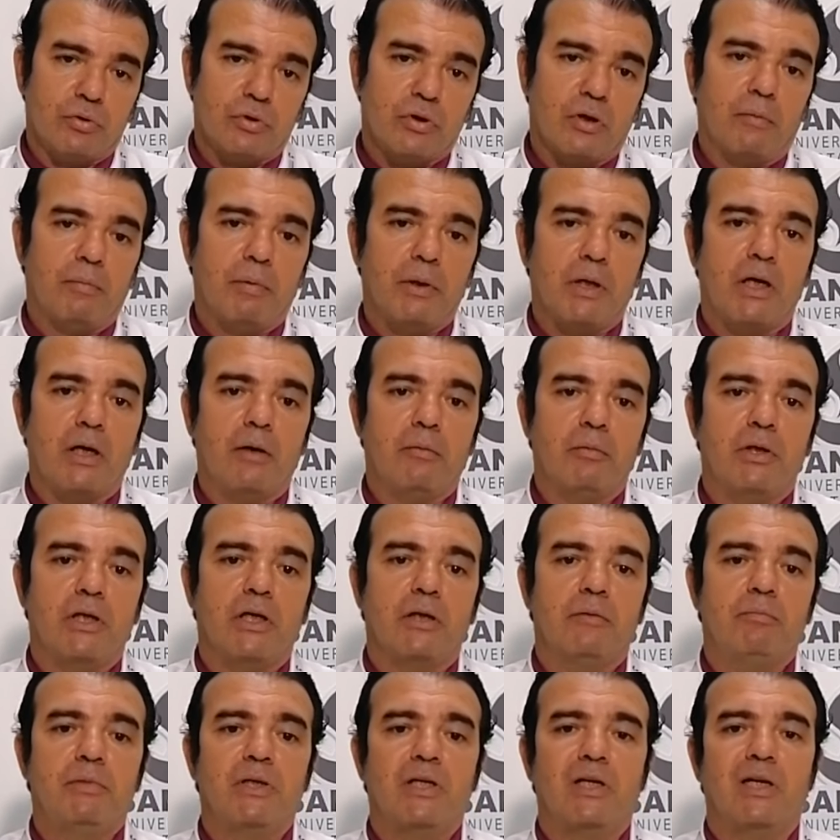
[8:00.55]
Kapalı
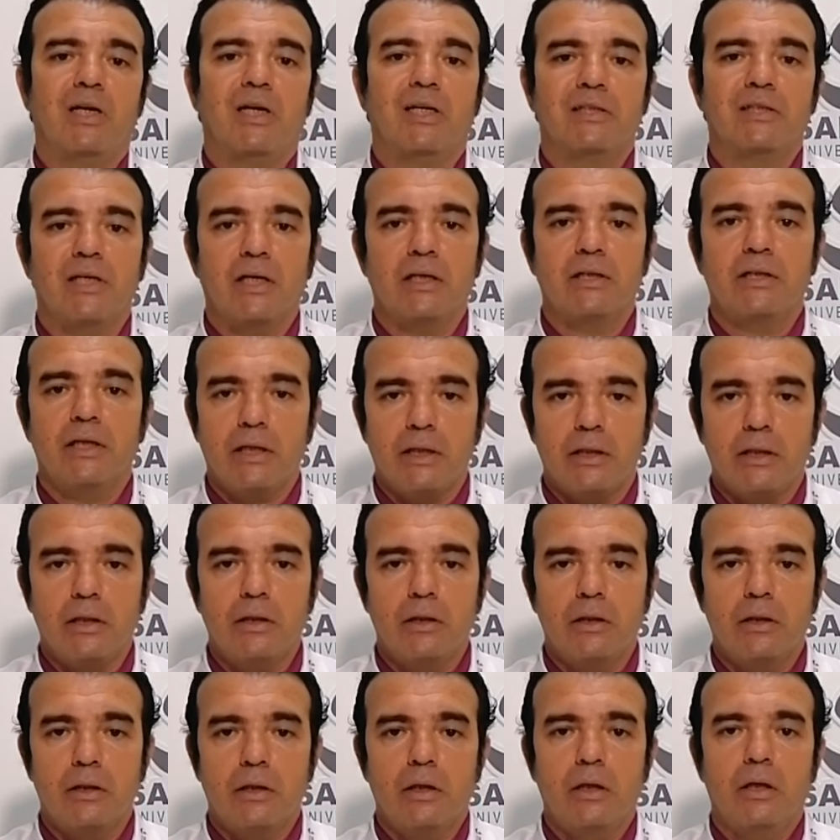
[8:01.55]
ameliyat bir lazer
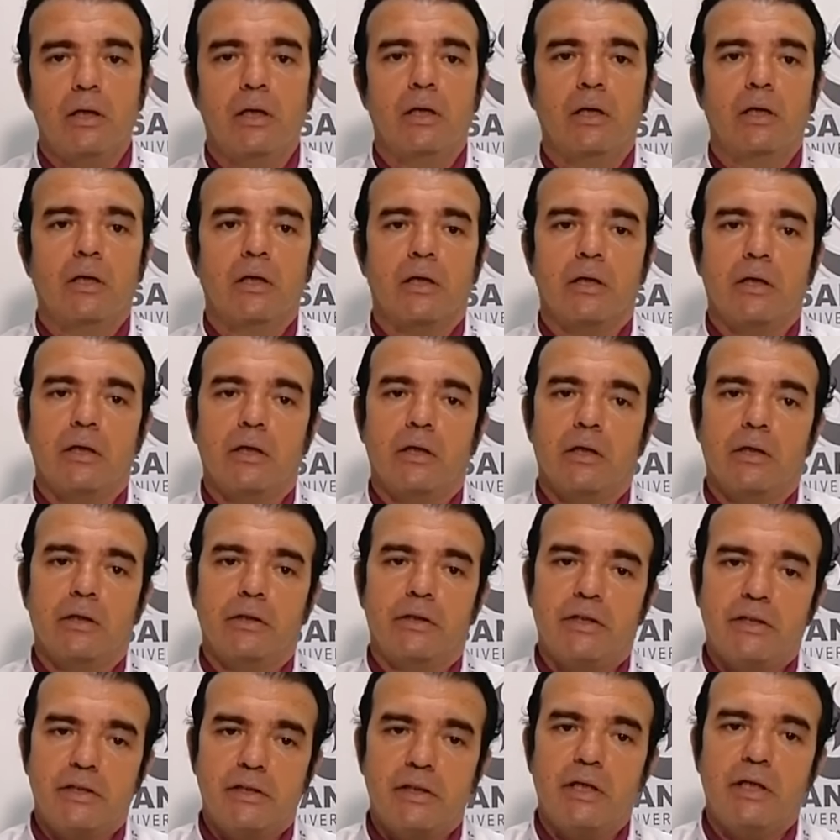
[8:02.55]
değil.
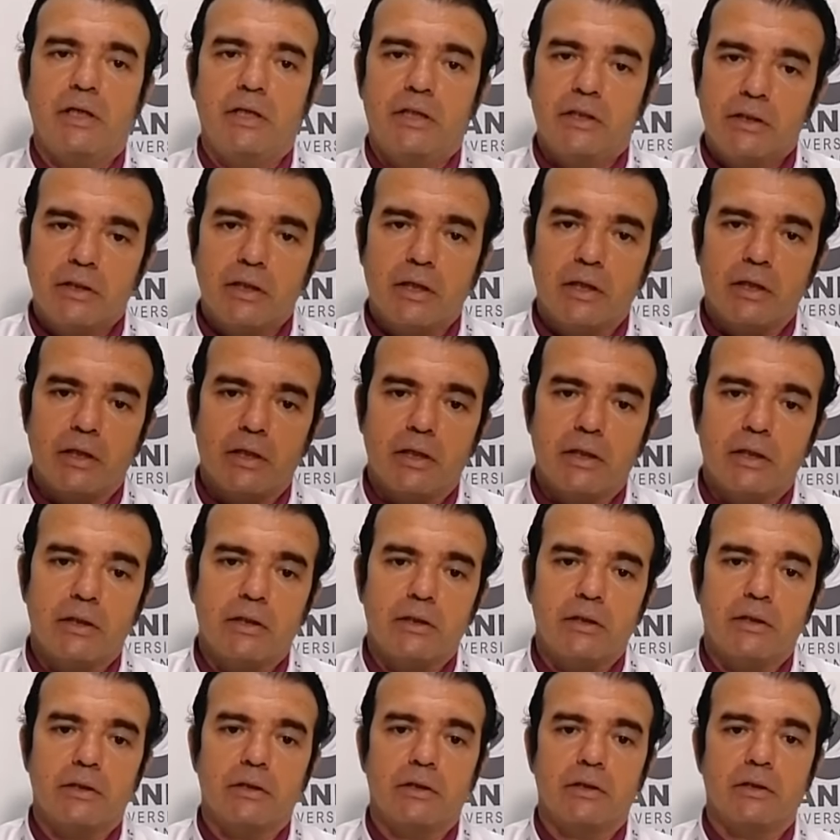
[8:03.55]
E, dize iki tane
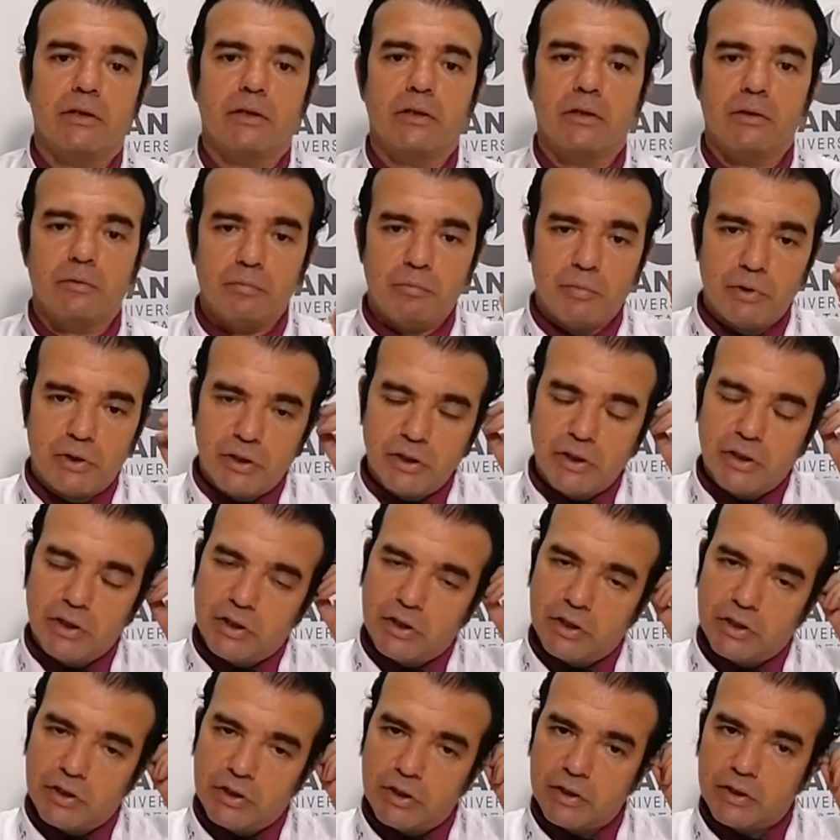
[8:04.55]
e, iki
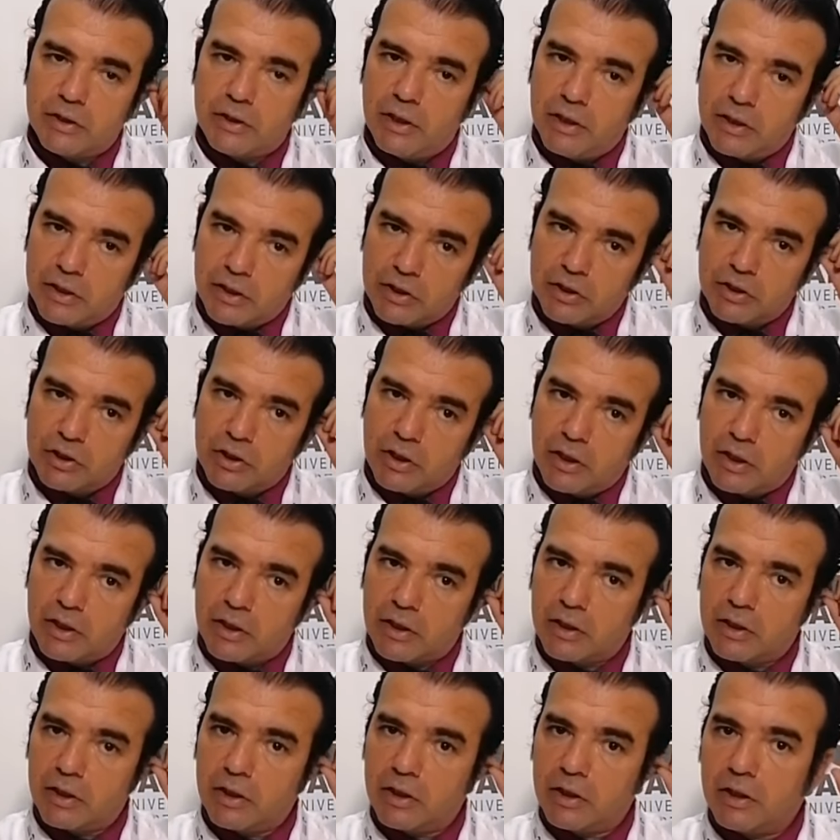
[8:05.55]
dikişlik delik
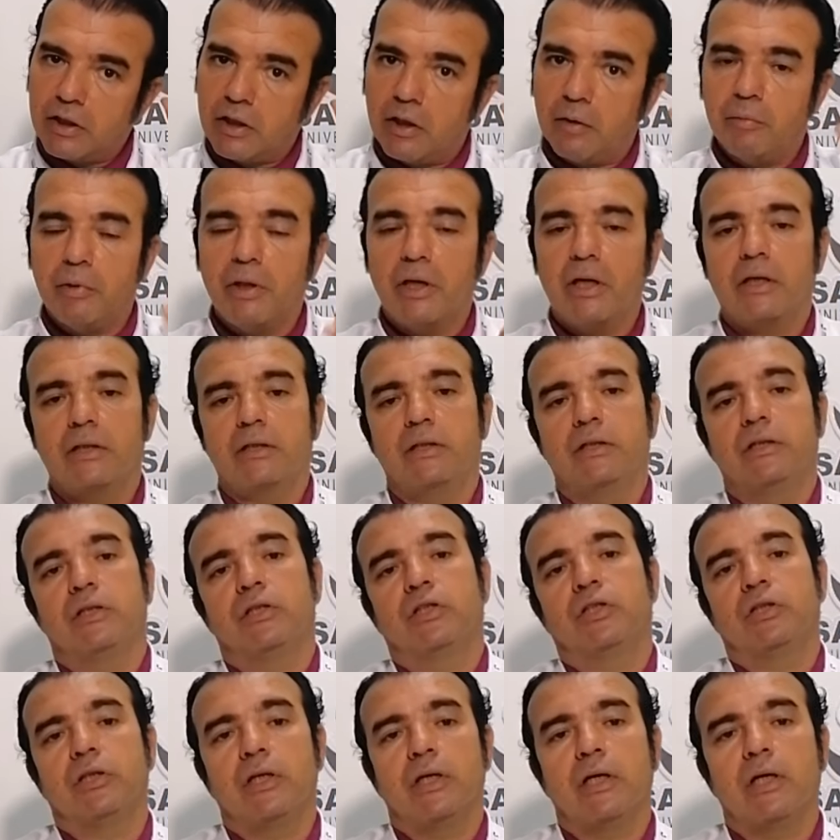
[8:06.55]
açılarak kamera dizin
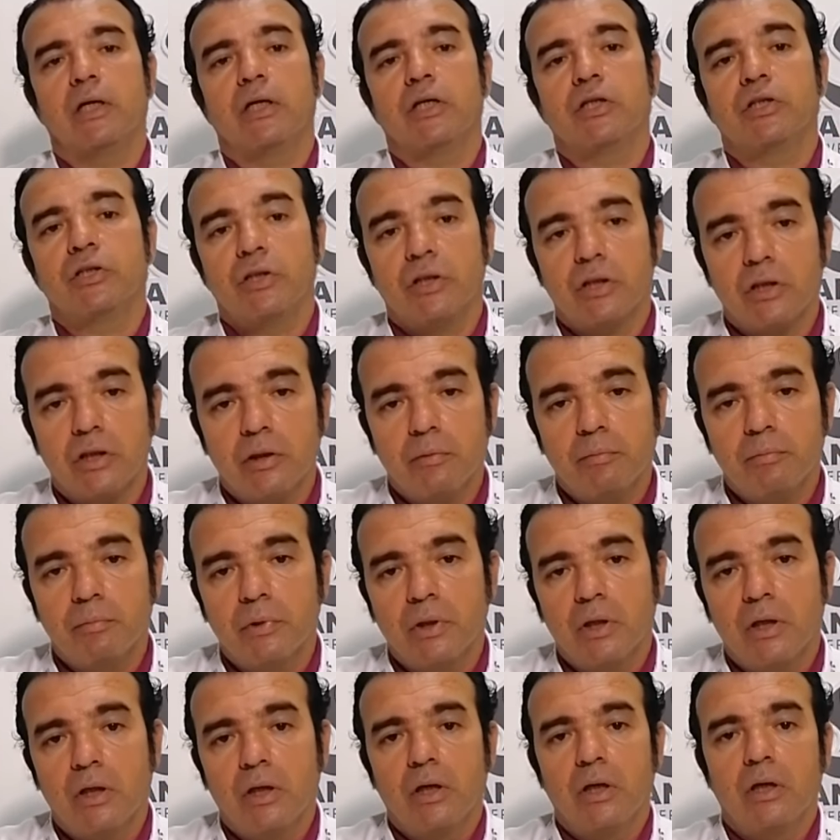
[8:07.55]
içine
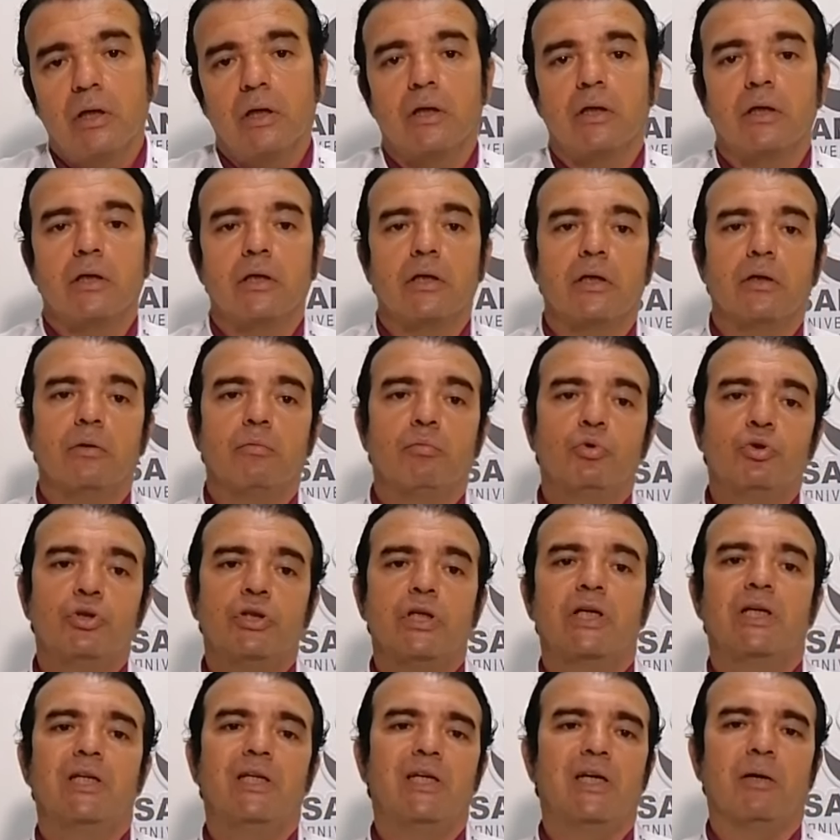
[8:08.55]
yerleştirilip e, bu
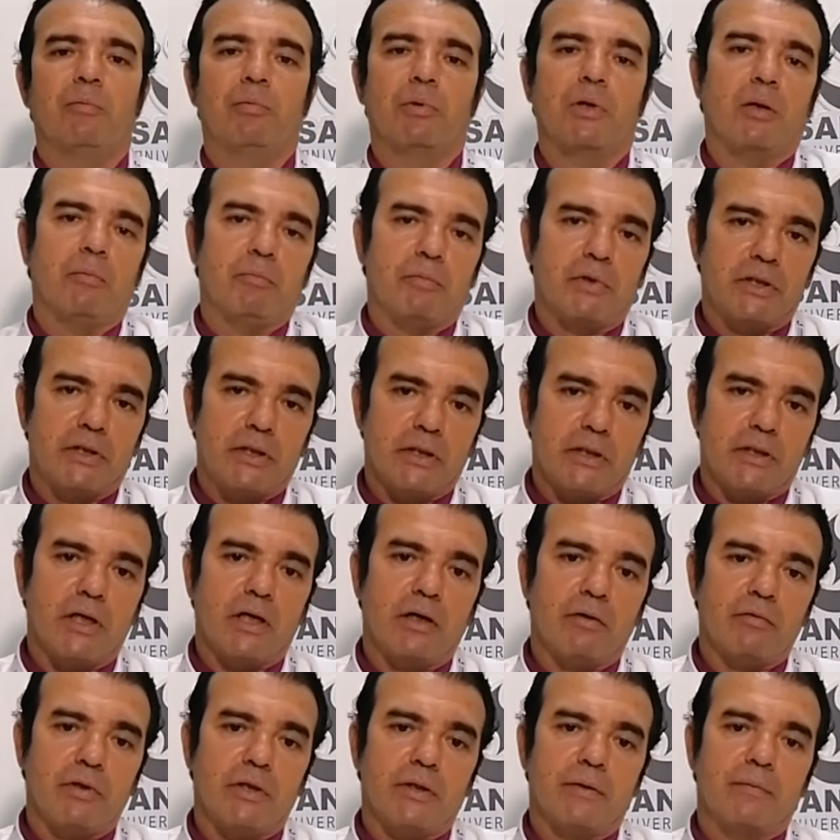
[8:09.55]
şekilde yapılan bir
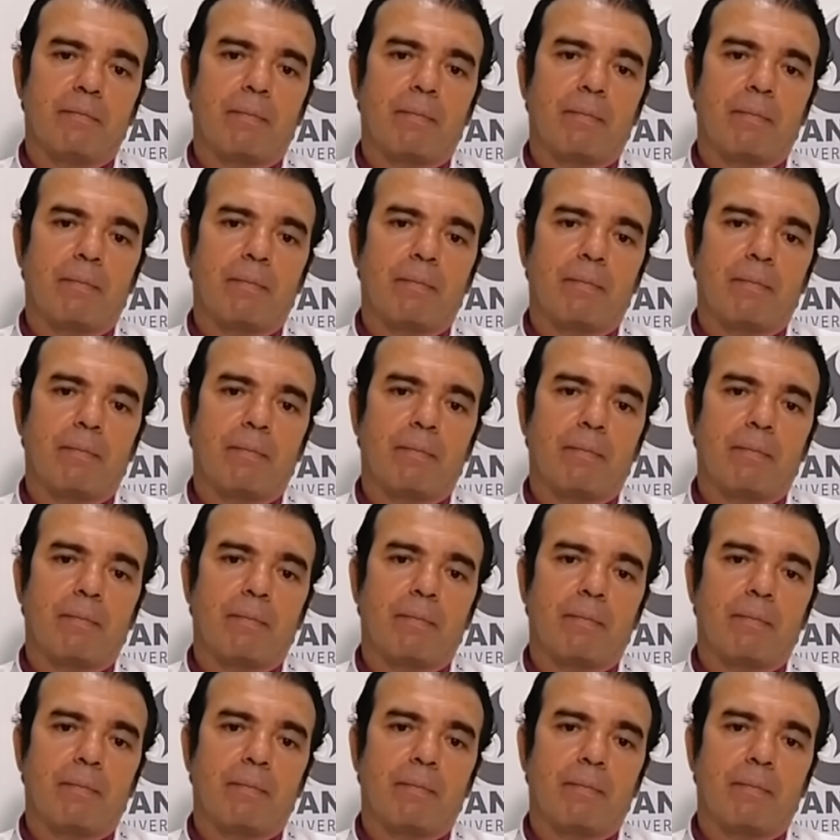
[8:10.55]
tedavi.